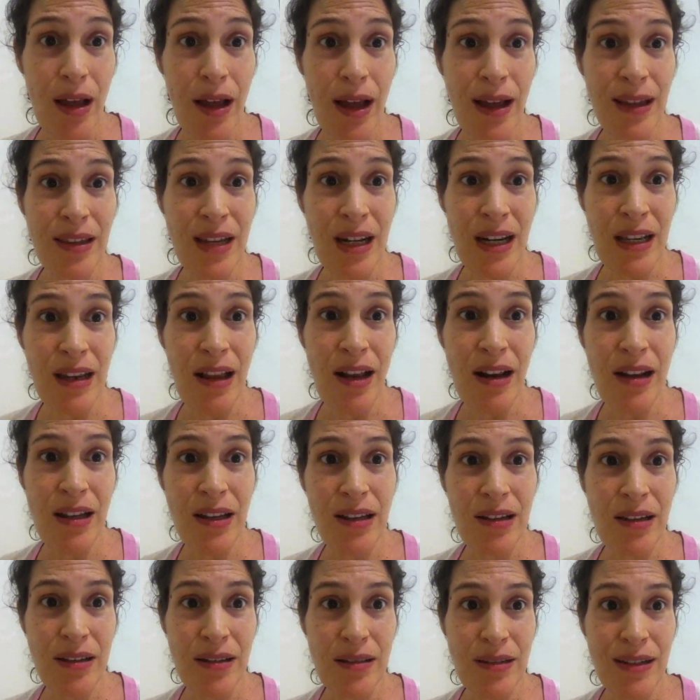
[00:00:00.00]

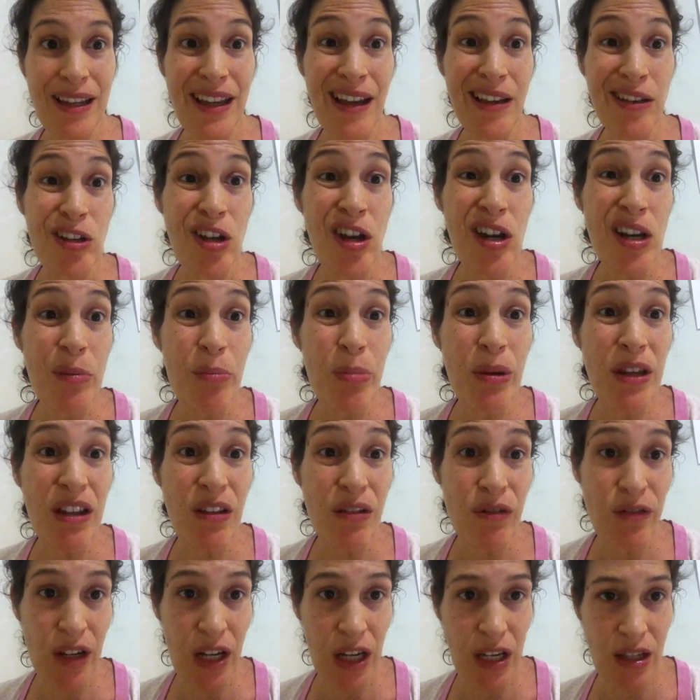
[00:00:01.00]
adrenalina, que é a
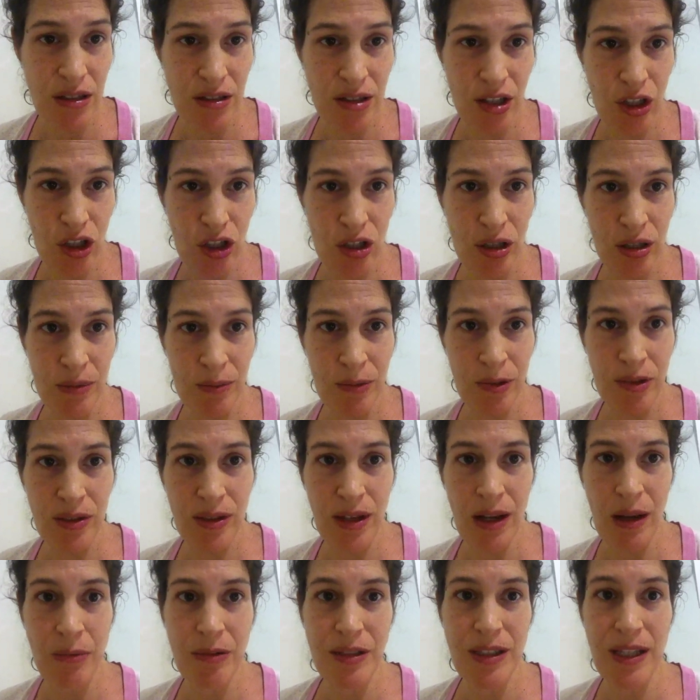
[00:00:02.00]
noripinefrina se chama,
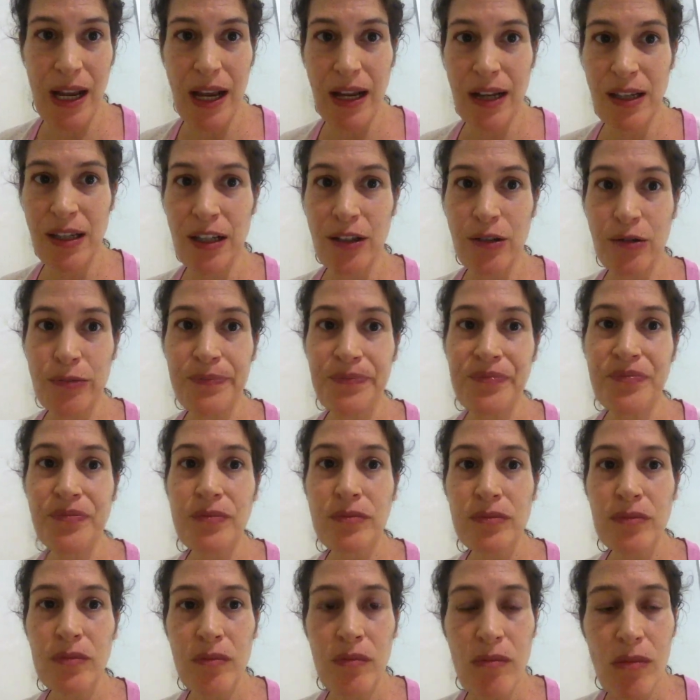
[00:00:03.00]
é um técnico,
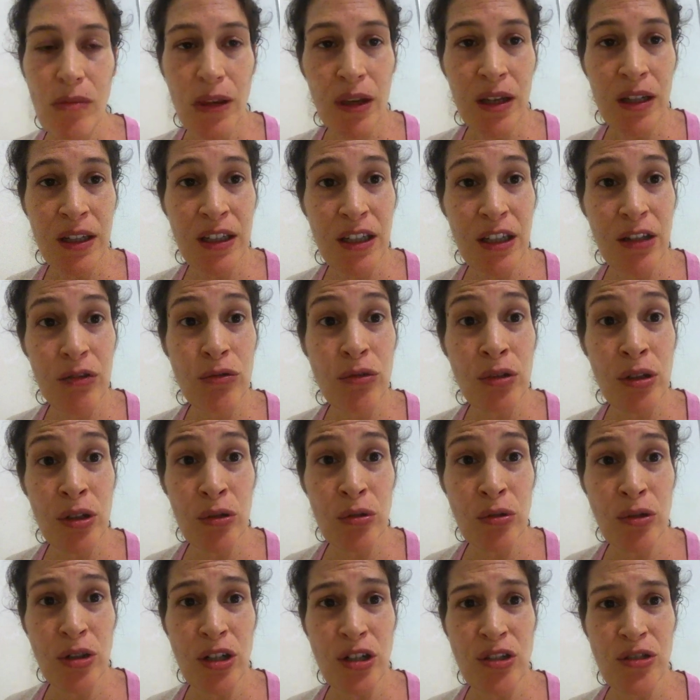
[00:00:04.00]
que é um
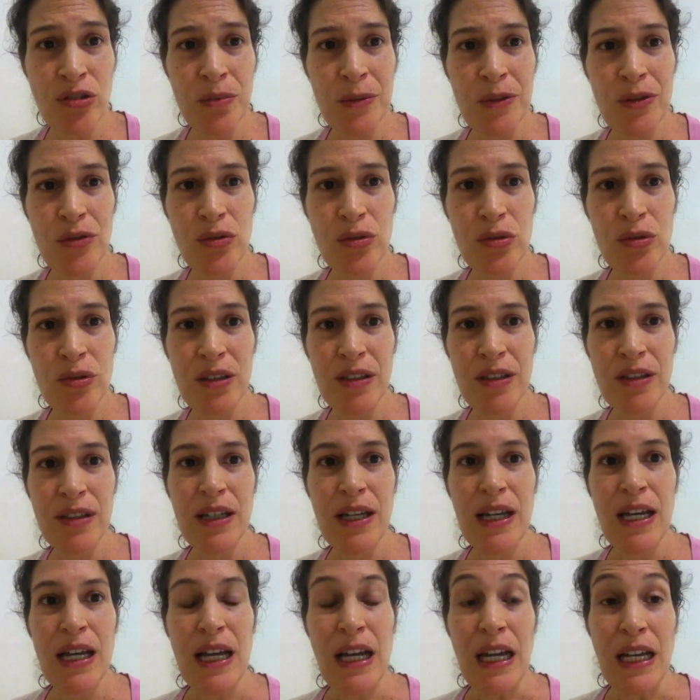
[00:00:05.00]
neurotransmissor.
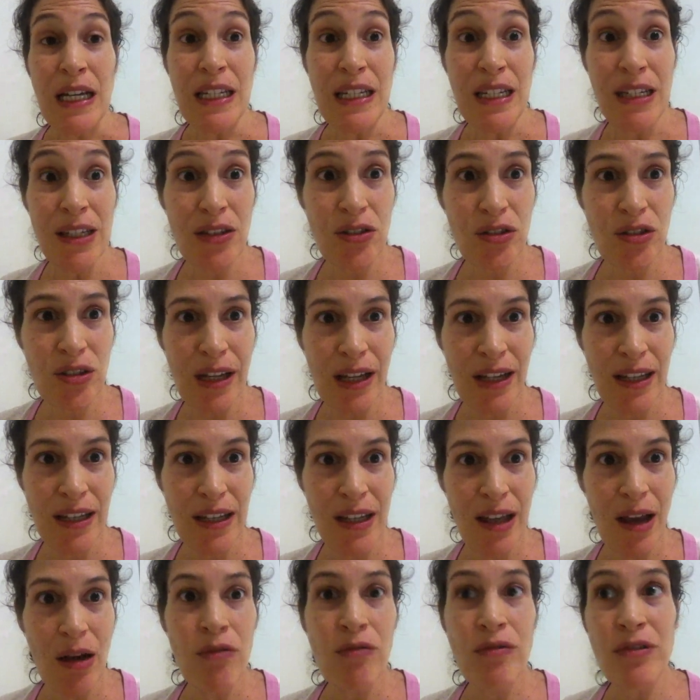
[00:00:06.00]
E isso
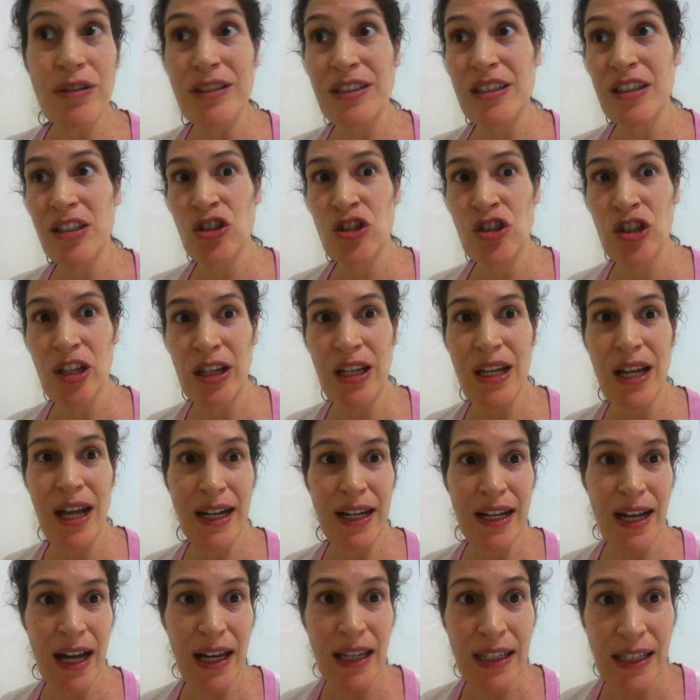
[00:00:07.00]
daqui, ao você ingerir
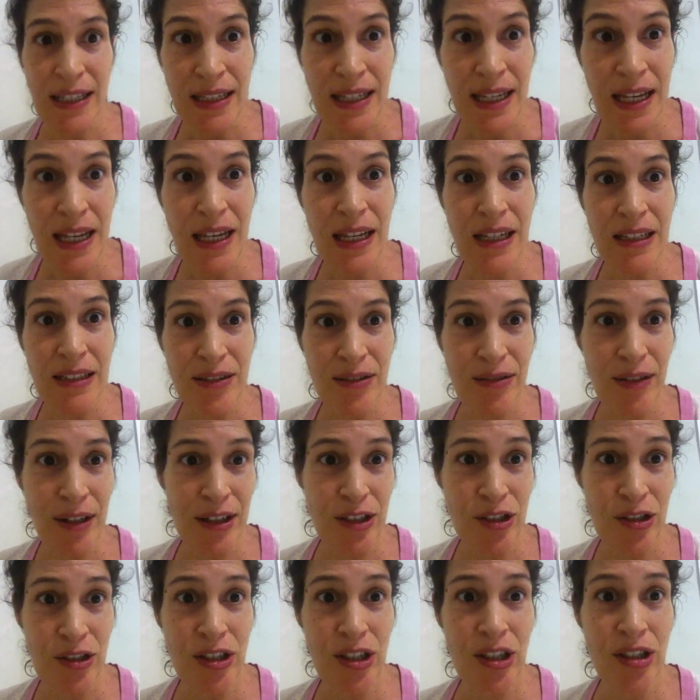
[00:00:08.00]
a carne deles,
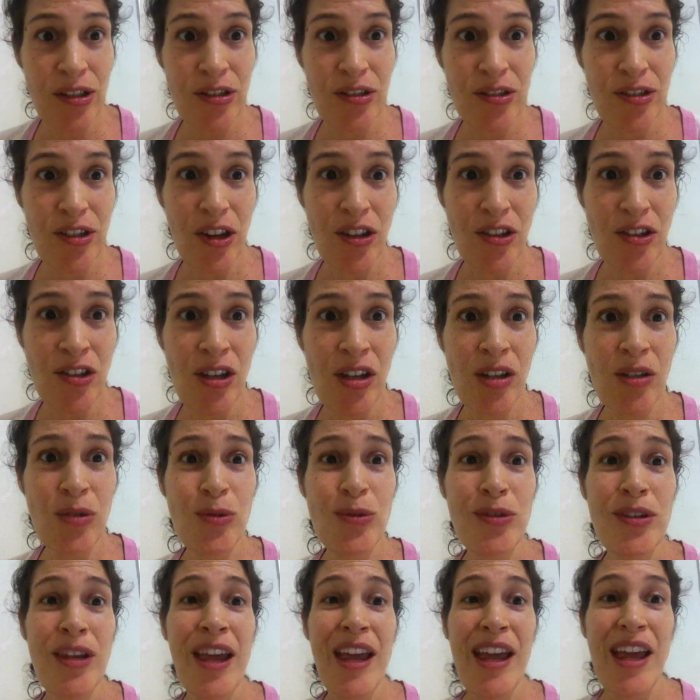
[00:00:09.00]
falecidos,
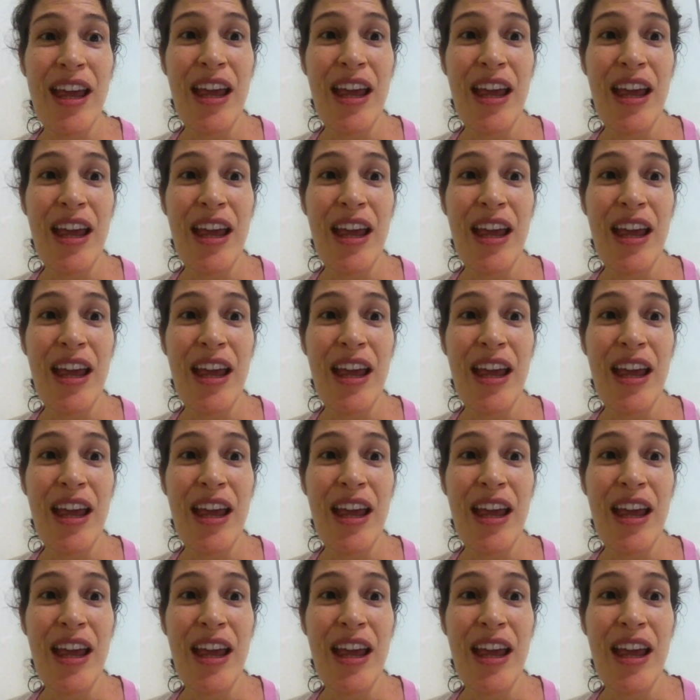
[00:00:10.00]
tadinhos,